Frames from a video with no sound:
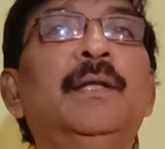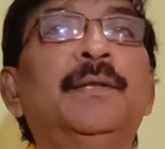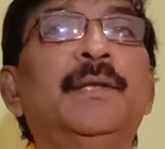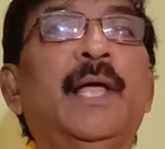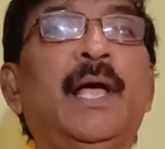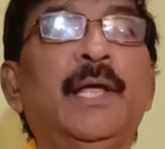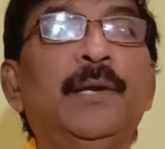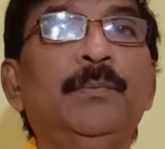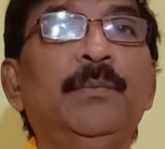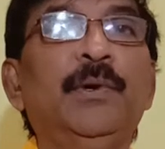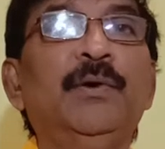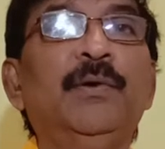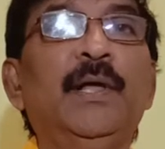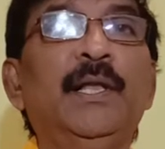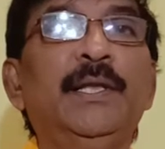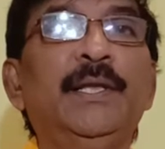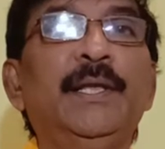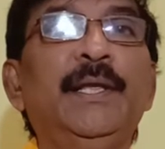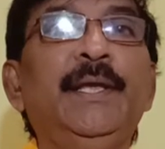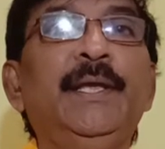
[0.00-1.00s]
నా
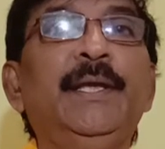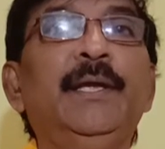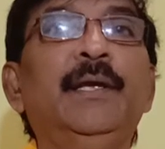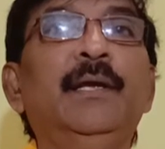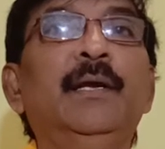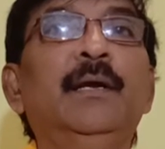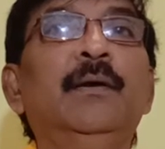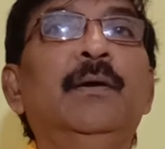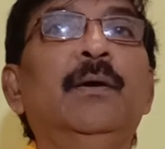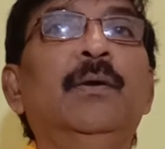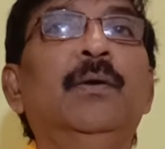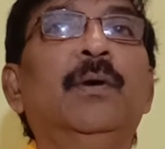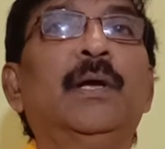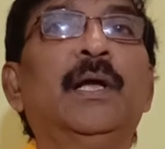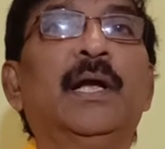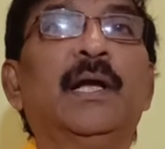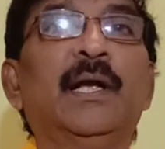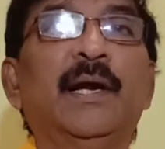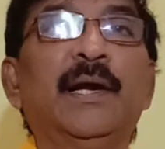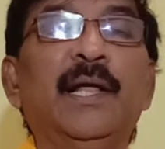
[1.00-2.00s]
అనుభవాల్ని
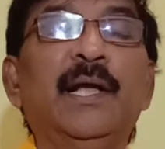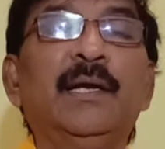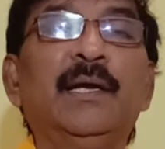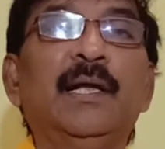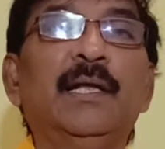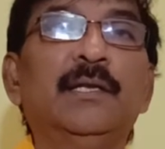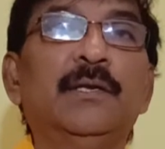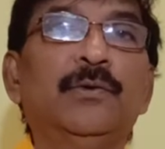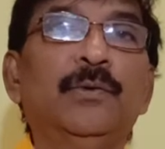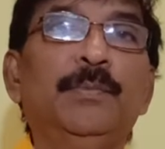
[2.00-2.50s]
ఒక గణాంకాల